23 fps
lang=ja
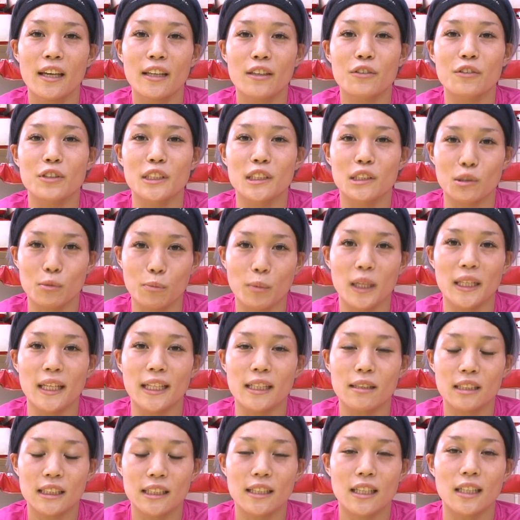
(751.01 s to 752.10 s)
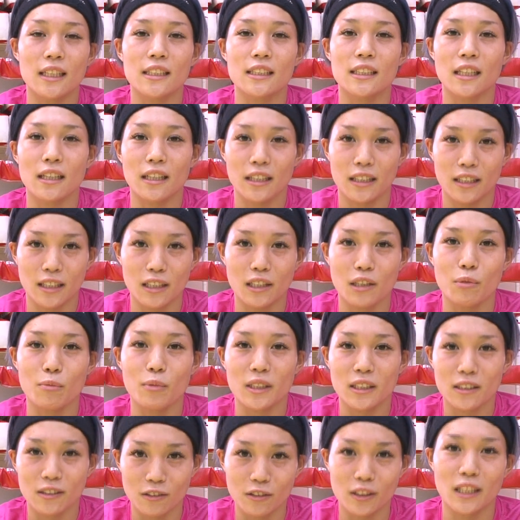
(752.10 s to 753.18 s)
当日までしっかり仕上げていき
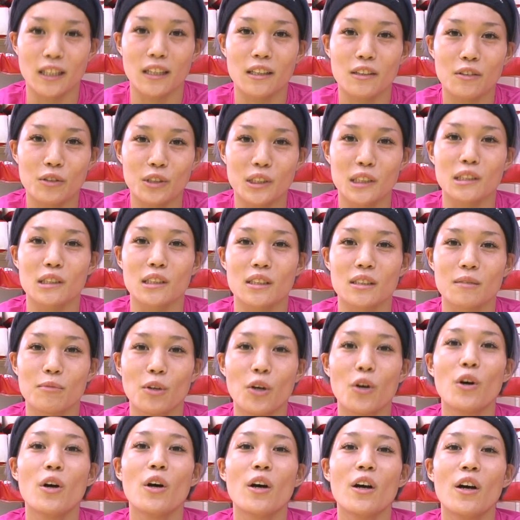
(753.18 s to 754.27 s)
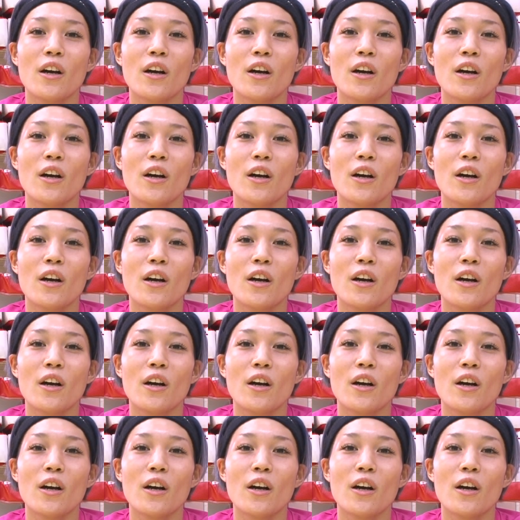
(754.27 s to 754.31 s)
ますので当日も。